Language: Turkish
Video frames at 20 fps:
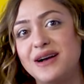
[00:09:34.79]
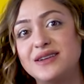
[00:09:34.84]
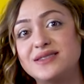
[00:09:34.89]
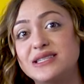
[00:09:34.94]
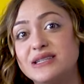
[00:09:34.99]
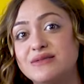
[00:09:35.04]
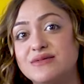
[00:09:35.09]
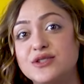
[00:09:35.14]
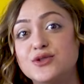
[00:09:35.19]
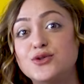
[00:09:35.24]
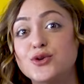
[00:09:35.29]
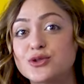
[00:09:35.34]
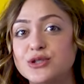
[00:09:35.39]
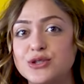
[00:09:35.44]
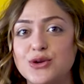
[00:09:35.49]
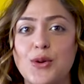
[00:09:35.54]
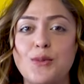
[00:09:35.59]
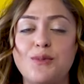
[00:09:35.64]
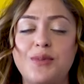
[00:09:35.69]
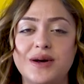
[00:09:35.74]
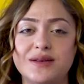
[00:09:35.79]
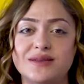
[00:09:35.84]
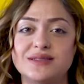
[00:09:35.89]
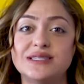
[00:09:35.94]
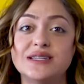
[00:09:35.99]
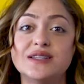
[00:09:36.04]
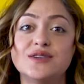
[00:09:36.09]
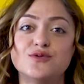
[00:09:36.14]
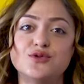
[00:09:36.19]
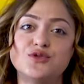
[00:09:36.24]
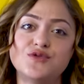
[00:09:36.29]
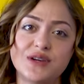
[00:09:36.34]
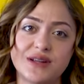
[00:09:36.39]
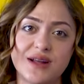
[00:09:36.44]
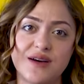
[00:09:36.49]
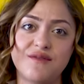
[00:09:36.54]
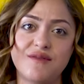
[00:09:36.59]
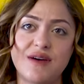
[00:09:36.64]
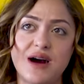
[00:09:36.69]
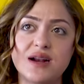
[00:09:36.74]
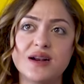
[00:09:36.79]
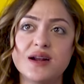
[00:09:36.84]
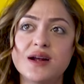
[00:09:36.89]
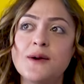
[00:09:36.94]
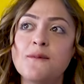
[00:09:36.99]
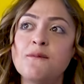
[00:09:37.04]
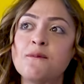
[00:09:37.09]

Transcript: Ben sebzeyi çok seviyorum. Patlıcan, havuç falan var.